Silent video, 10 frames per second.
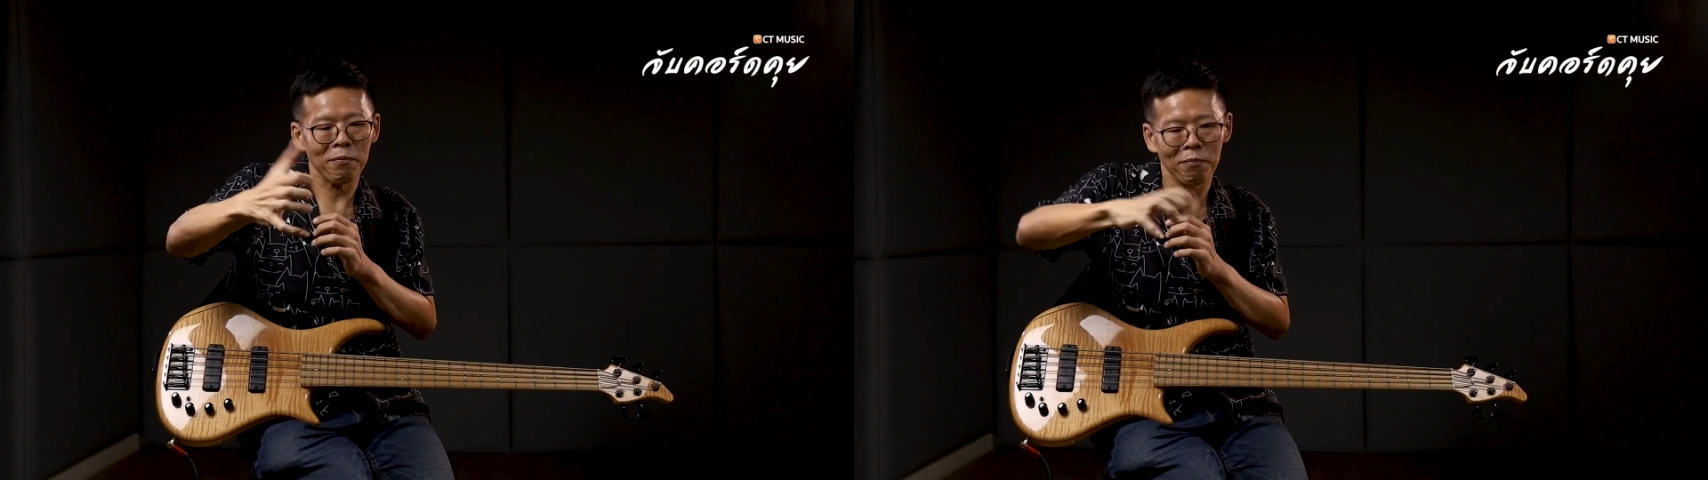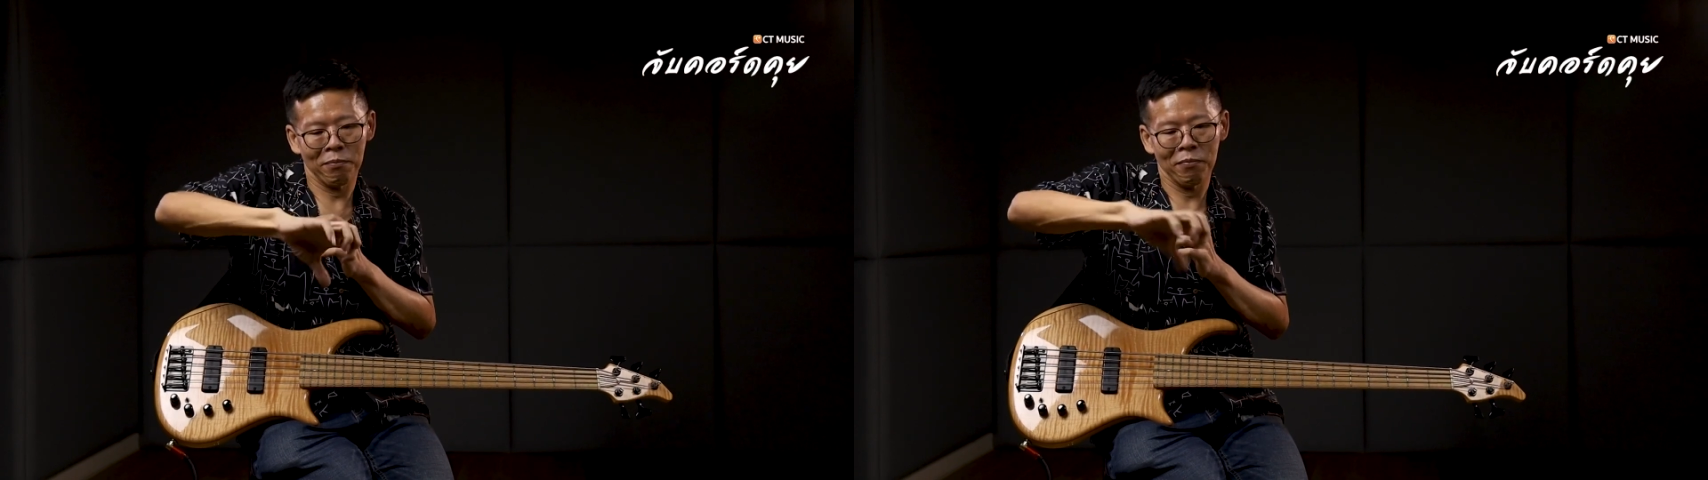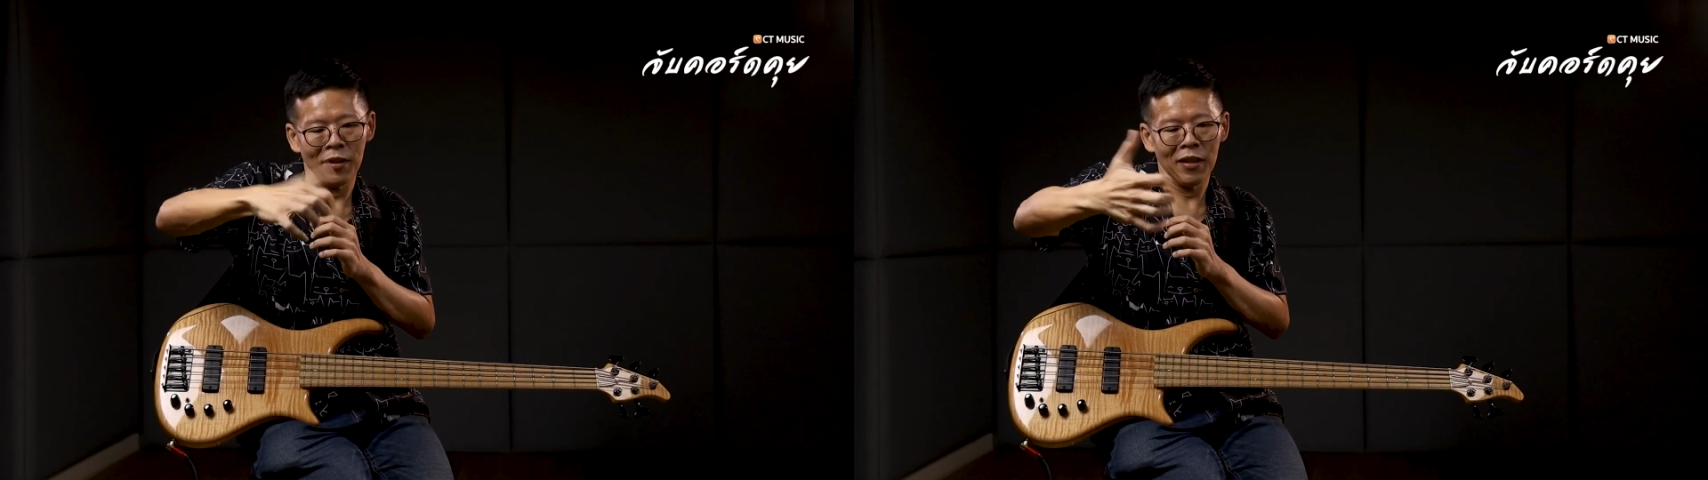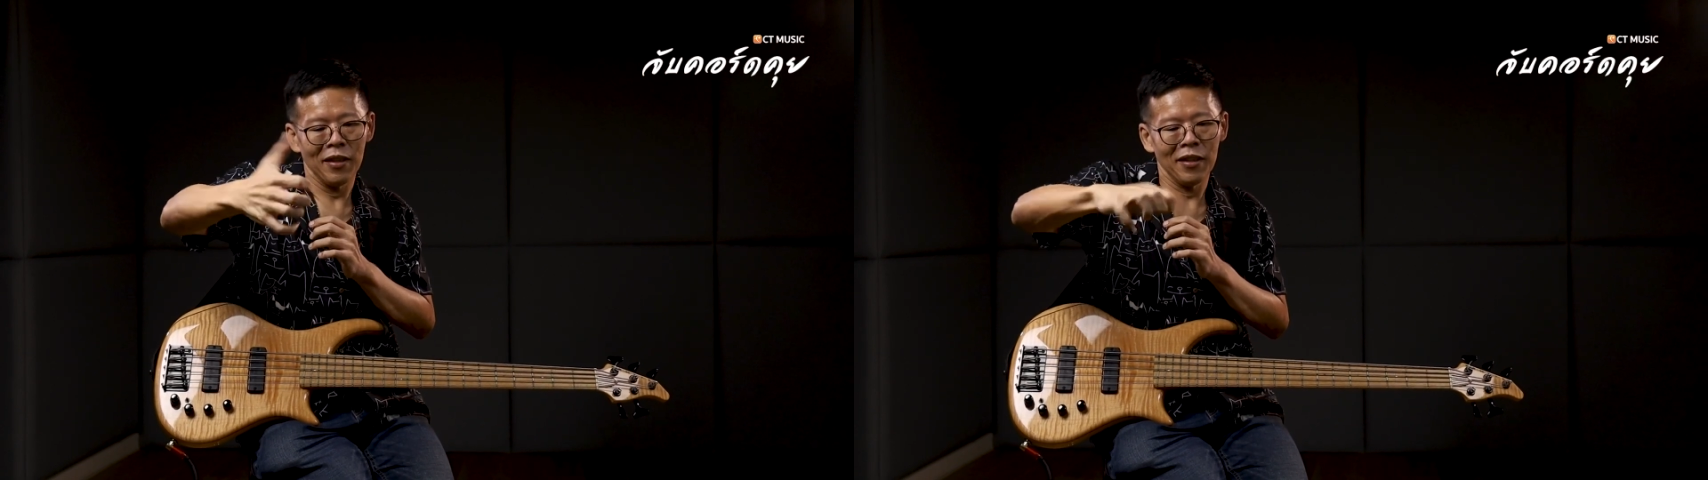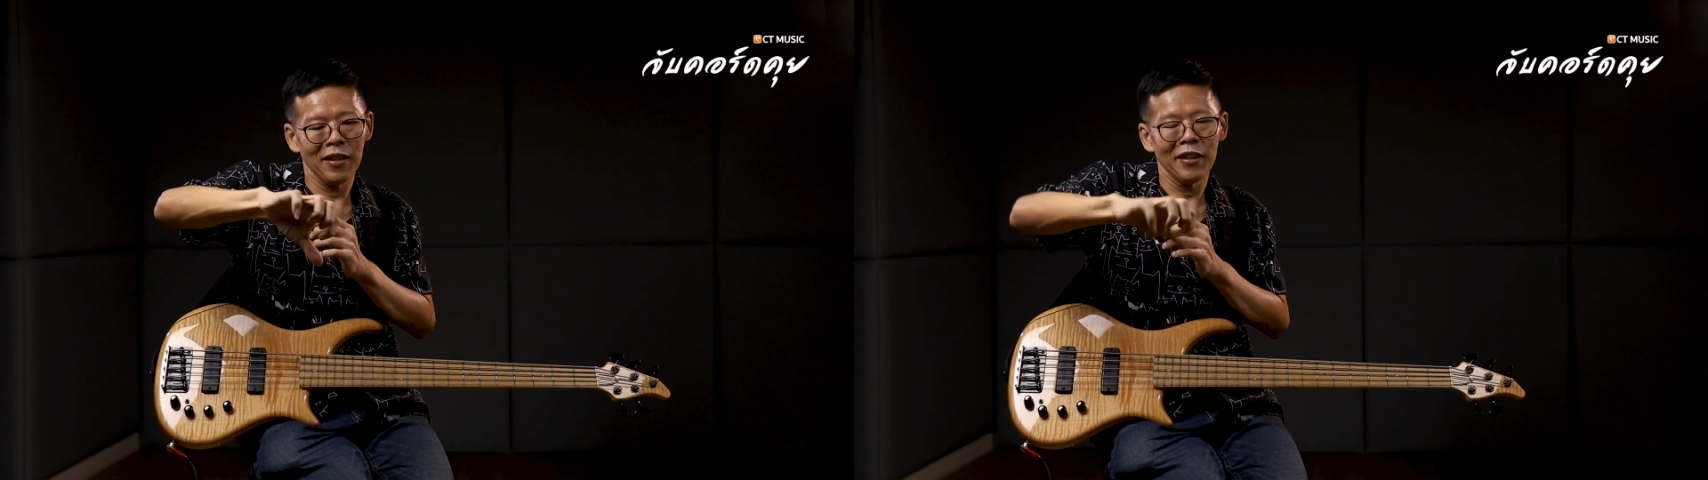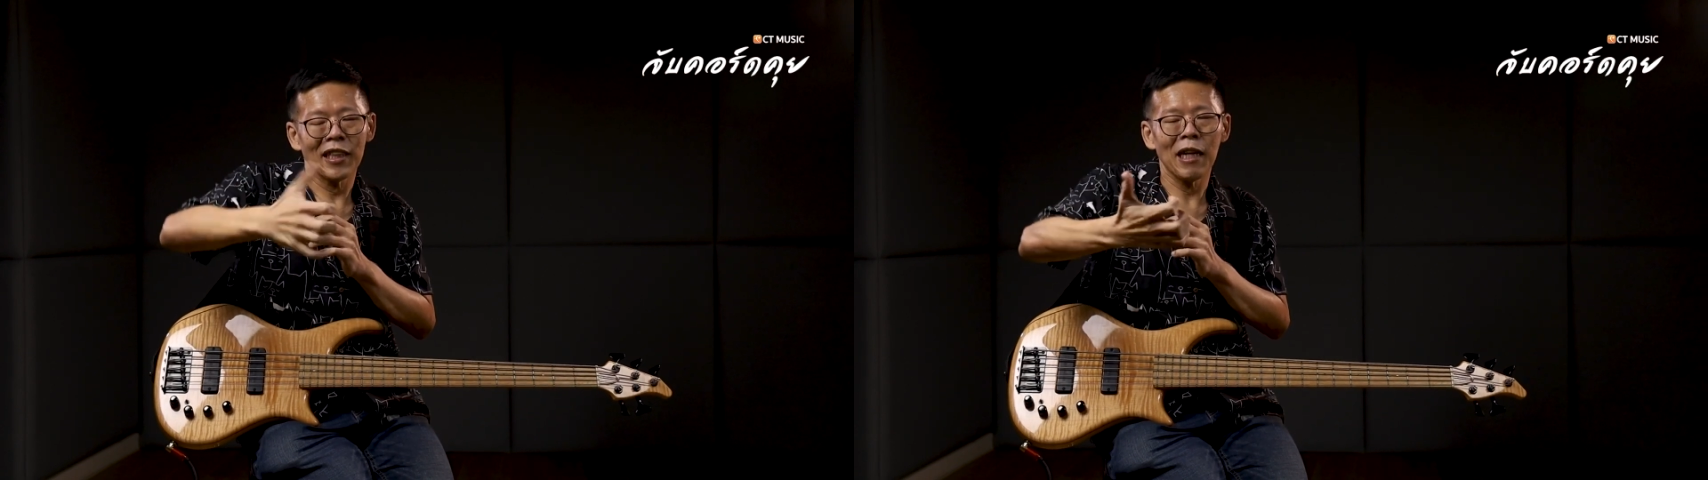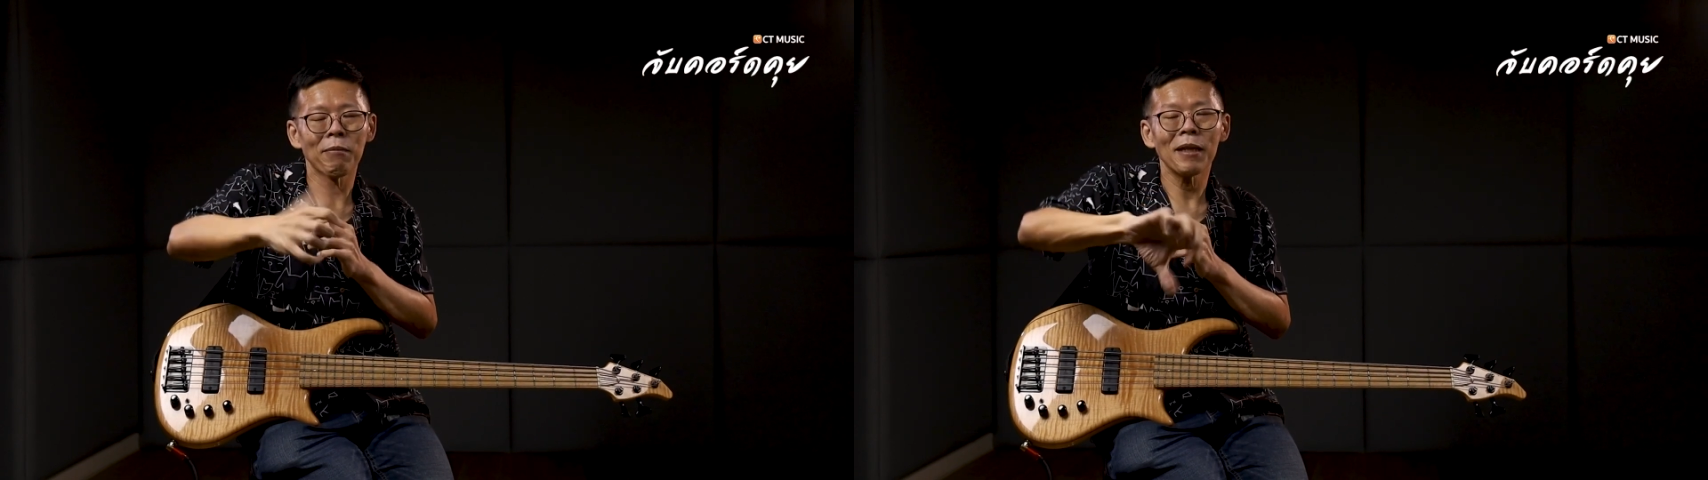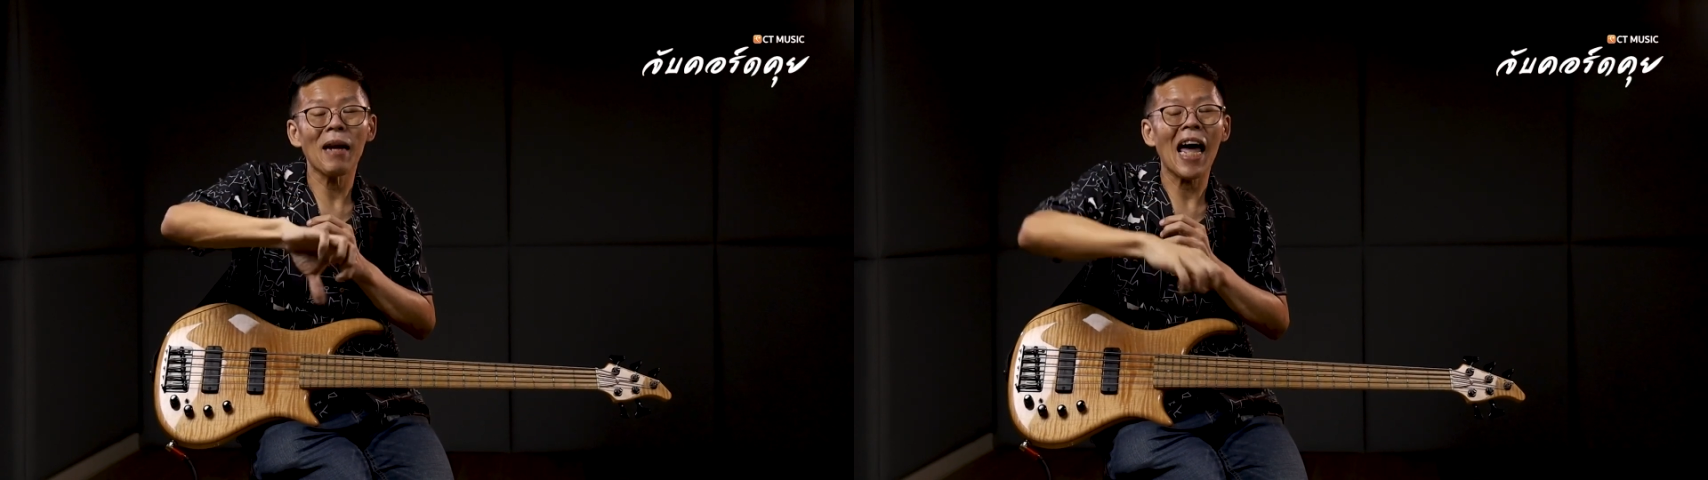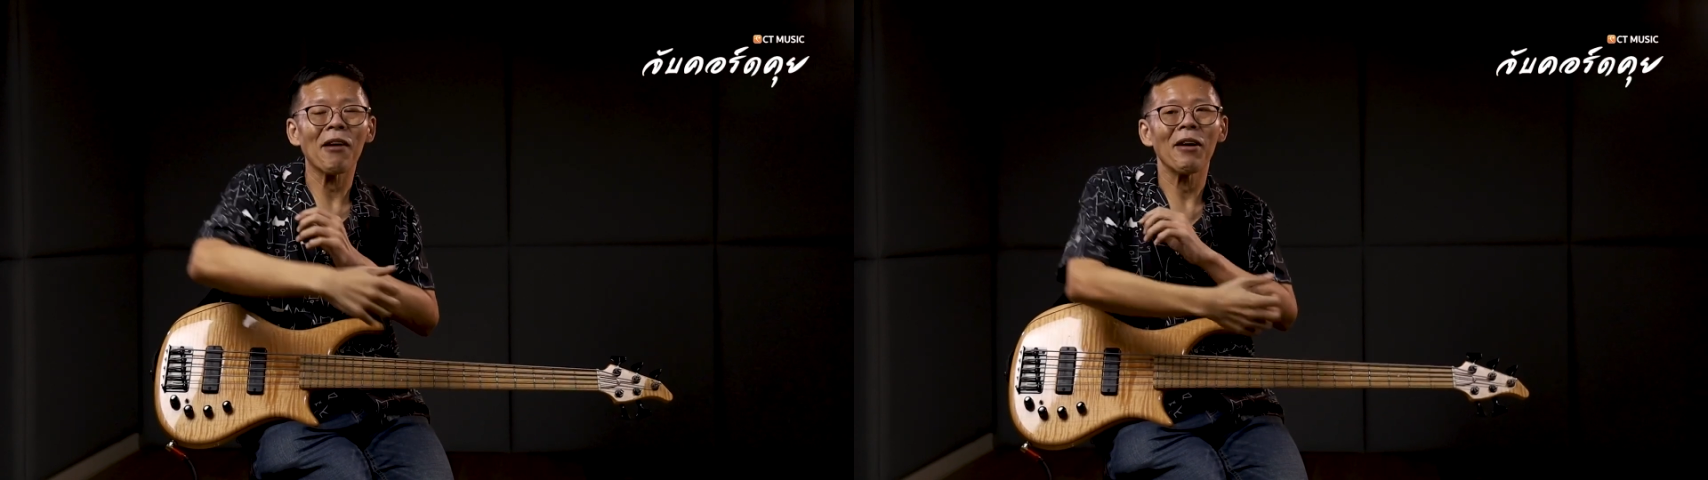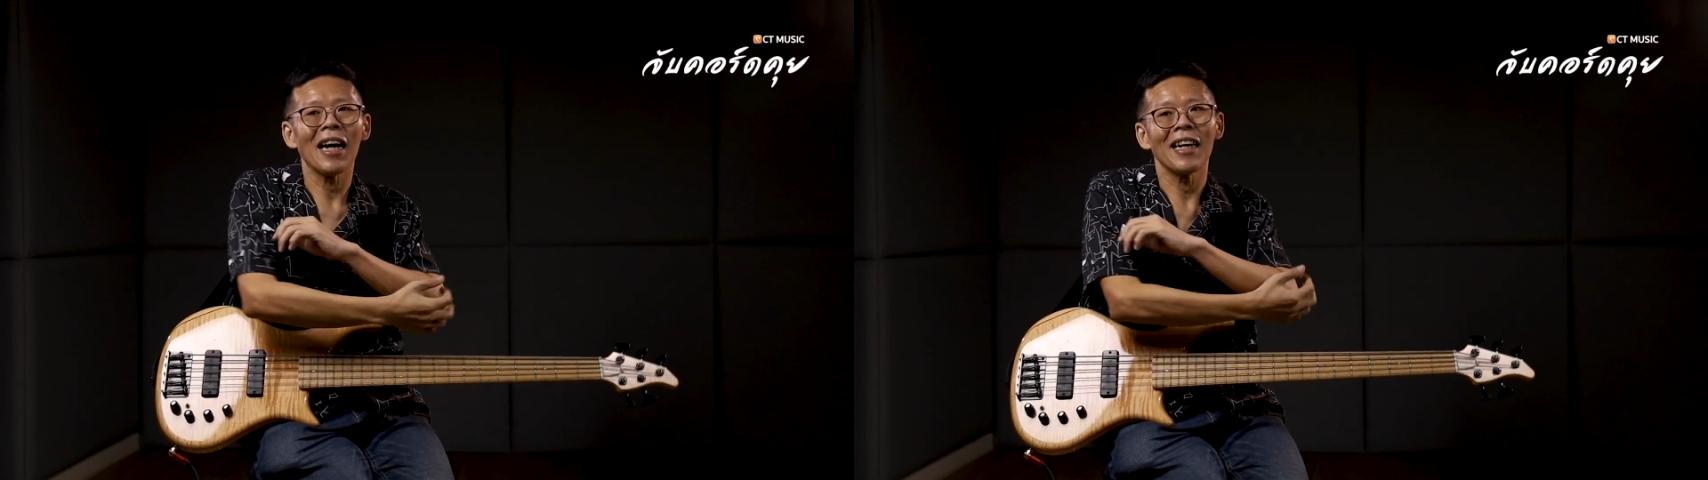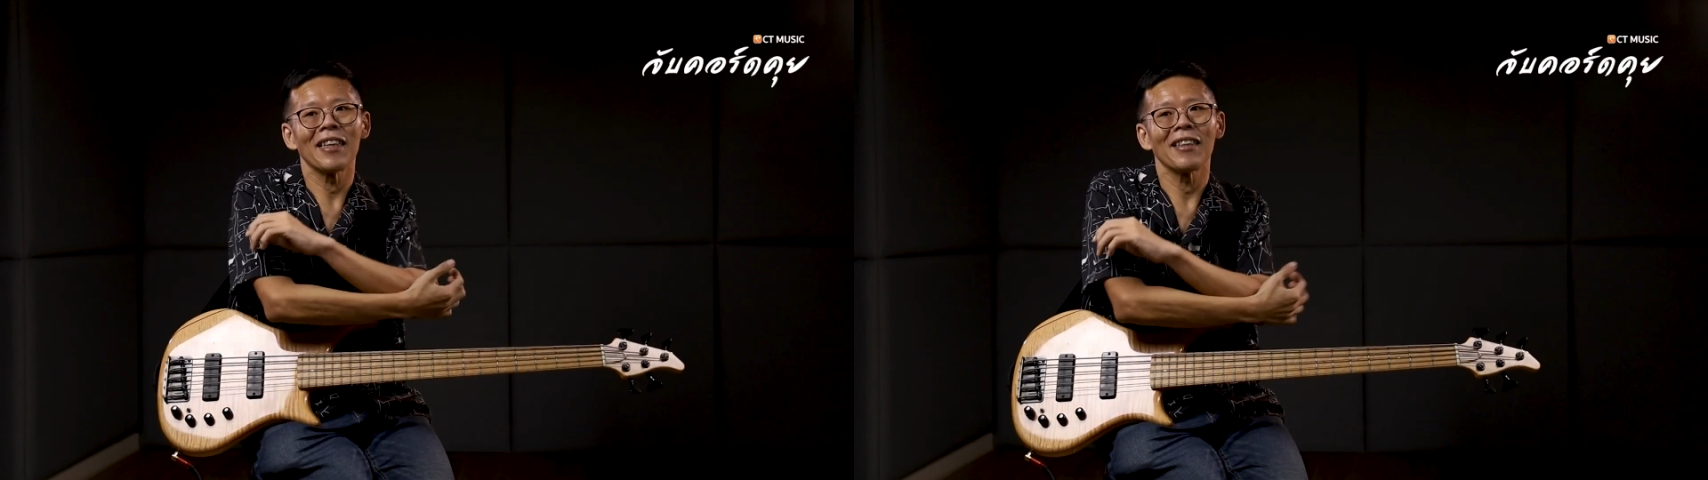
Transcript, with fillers: แบบ เตรียมพลิกแพลงไว้